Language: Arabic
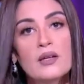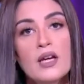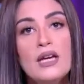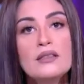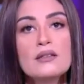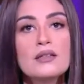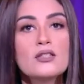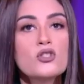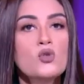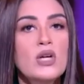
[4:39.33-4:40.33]
حته
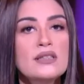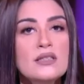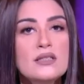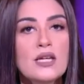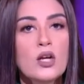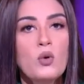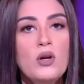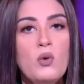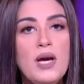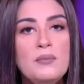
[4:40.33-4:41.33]
ان الزوجه تدي
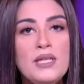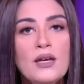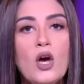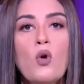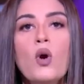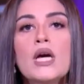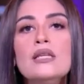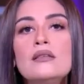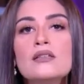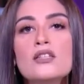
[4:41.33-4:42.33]
عنوان وهمي
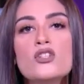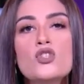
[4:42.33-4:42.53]
وحته ان